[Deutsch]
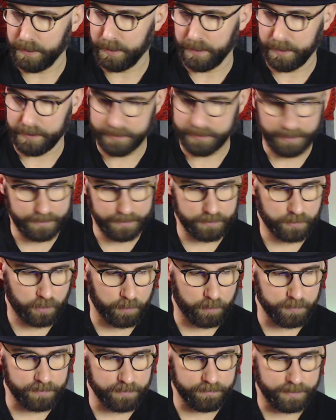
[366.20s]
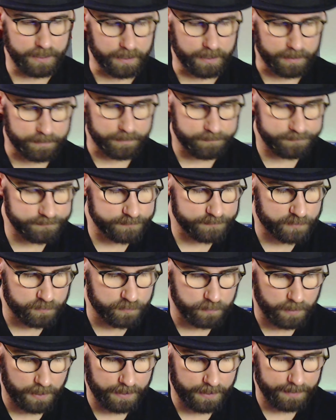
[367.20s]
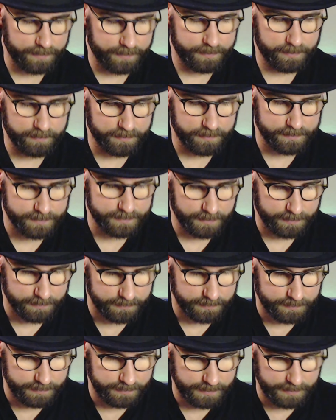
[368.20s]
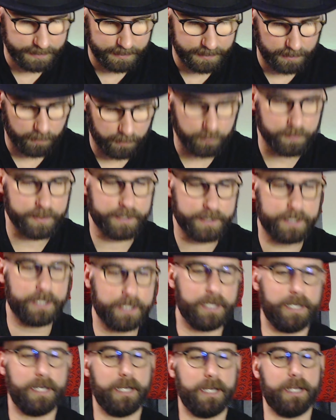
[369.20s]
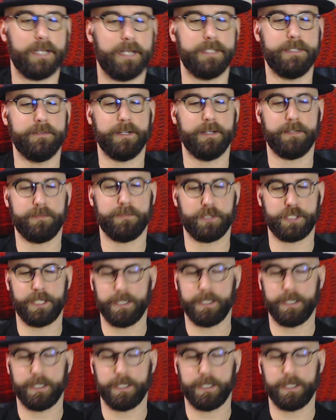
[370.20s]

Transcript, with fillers: Dann kommen wir zu einer Sache, die ich glaube ich, ah, die werde ich verschenken